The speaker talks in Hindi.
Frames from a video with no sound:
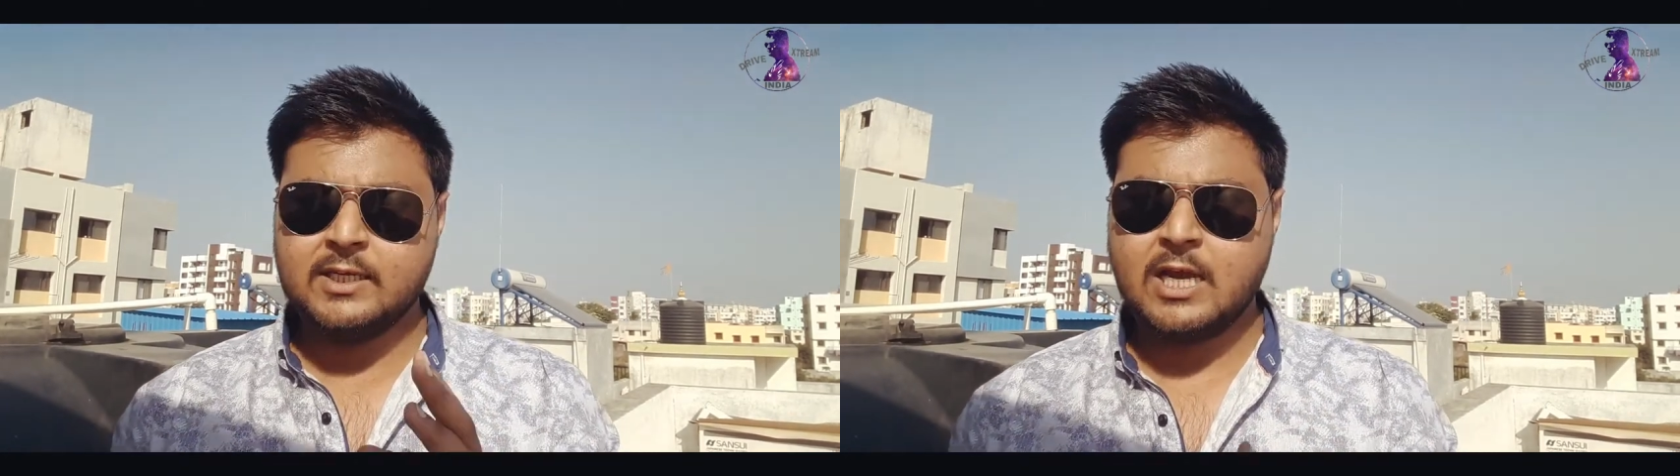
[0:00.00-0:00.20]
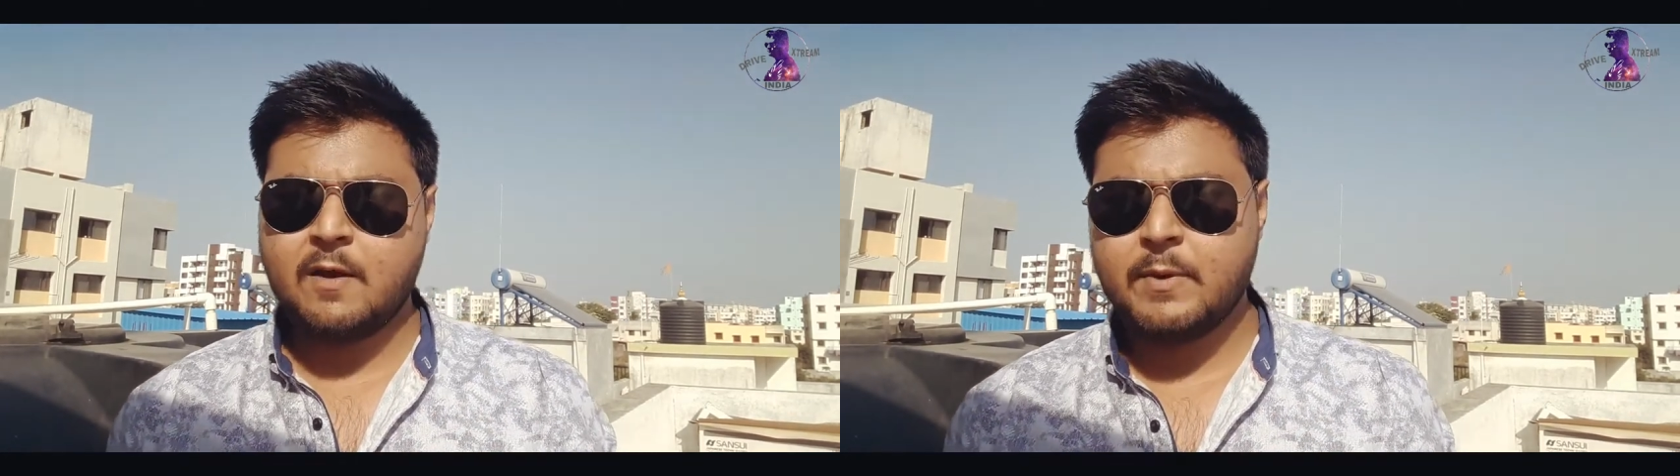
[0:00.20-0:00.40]

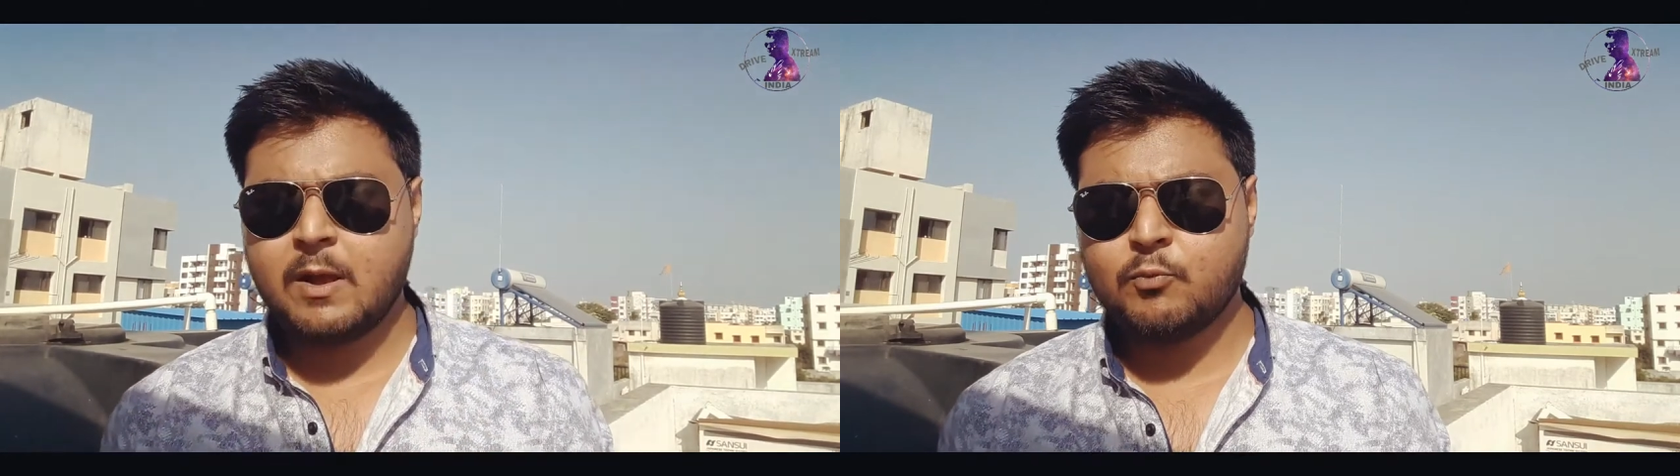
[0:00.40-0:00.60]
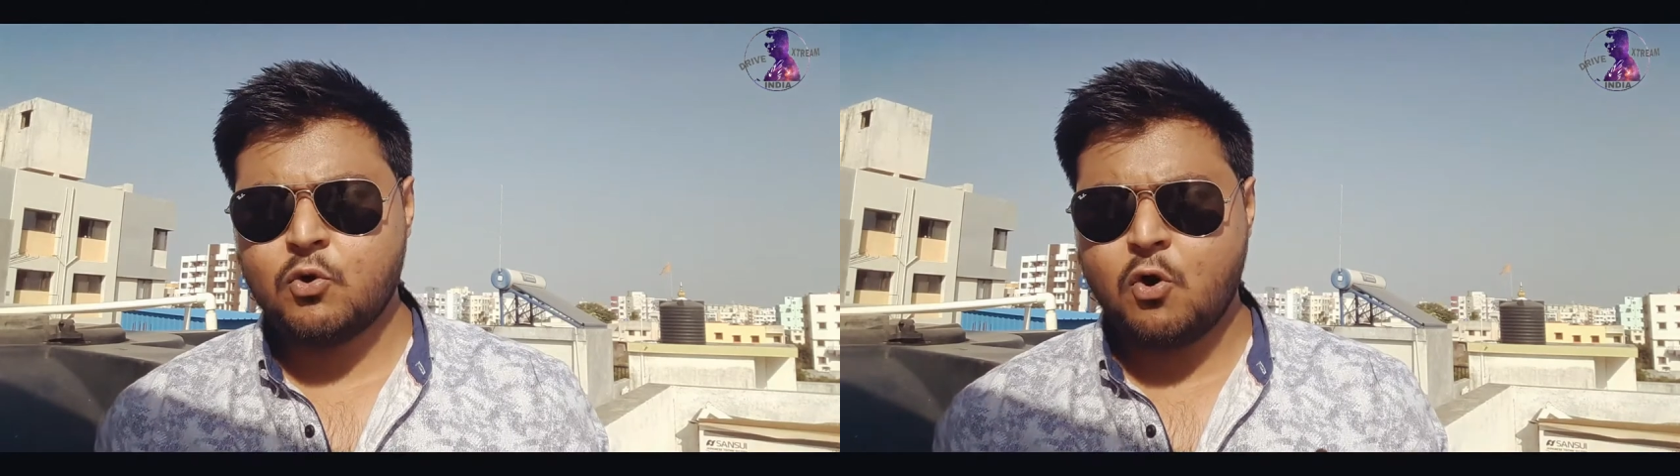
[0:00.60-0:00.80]
यहाँ पे
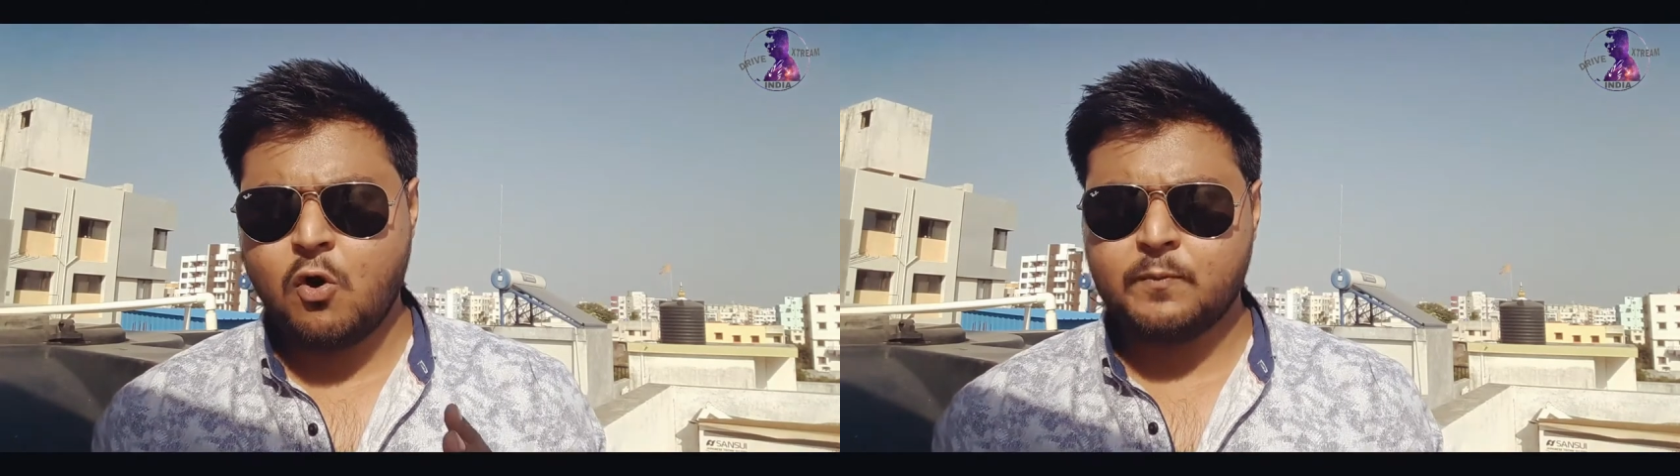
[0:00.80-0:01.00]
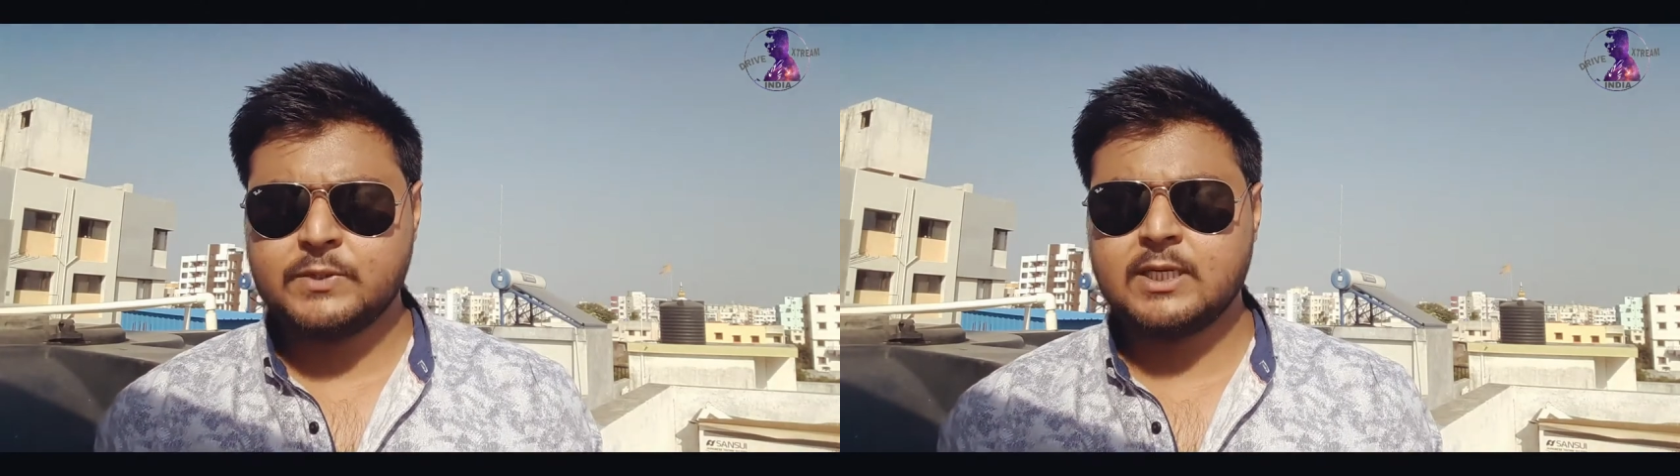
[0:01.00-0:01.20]
आपको
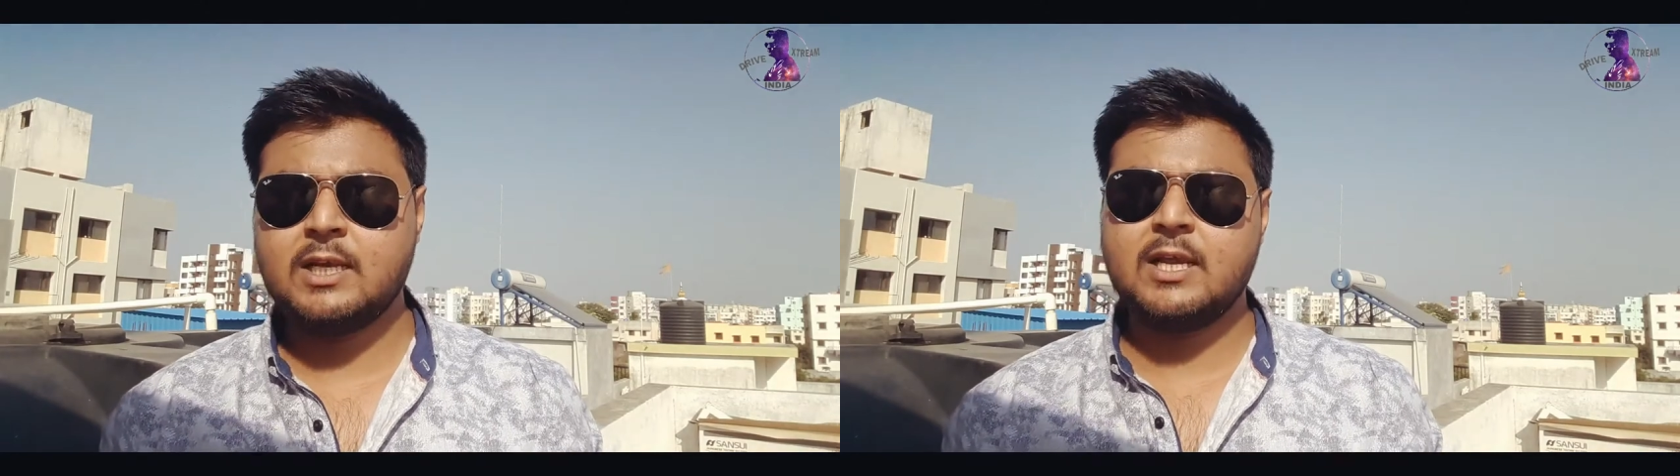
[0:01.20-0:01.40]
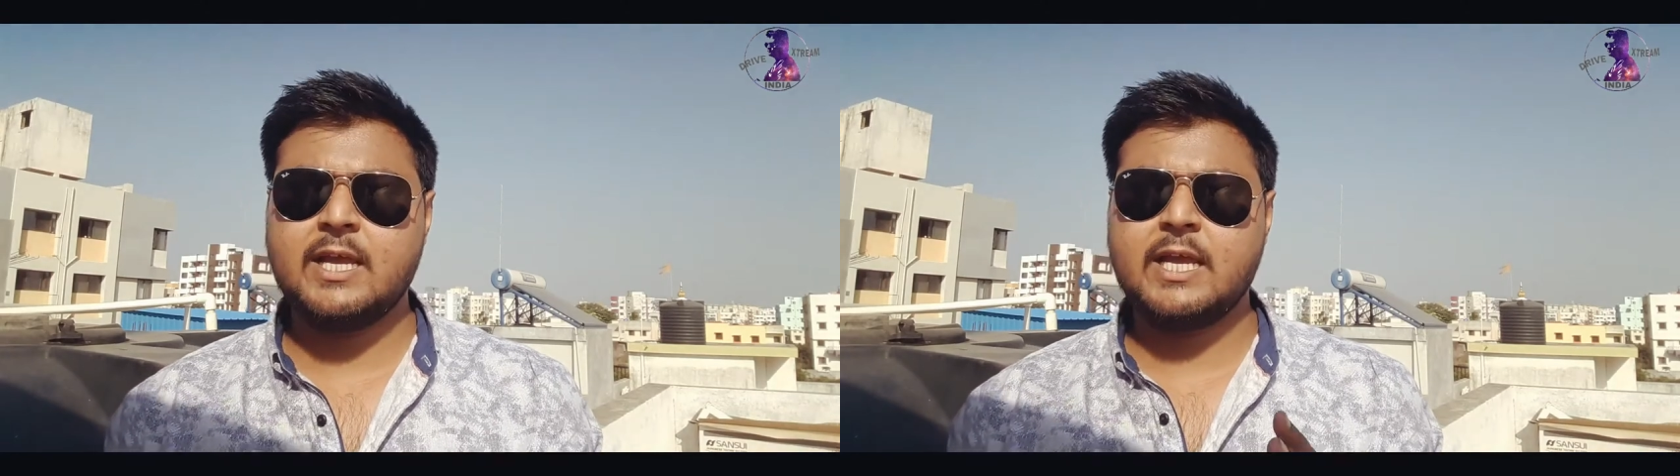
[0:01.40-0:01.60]

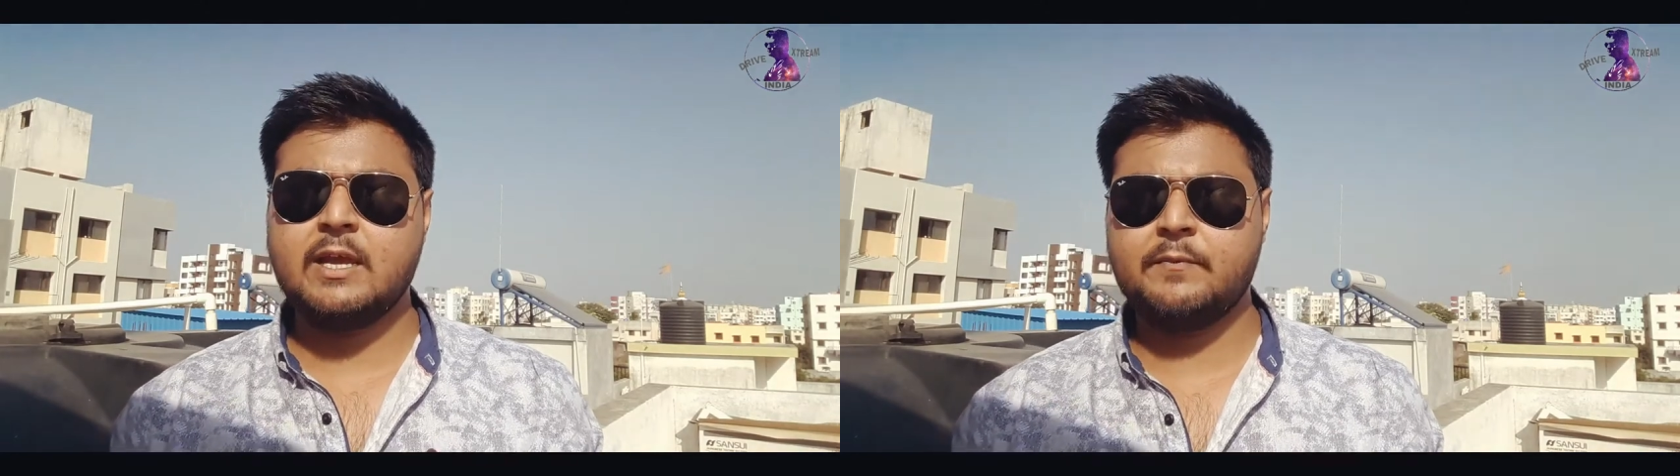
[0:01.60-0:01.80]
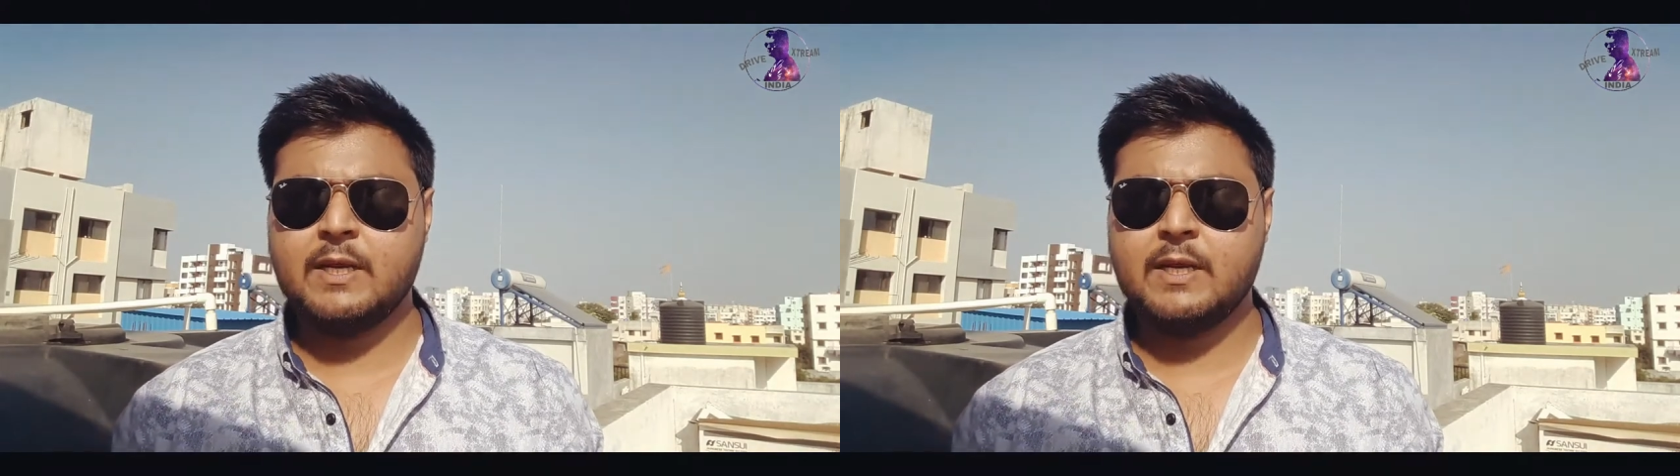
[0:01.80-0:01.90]
ऑप्शनल ए एम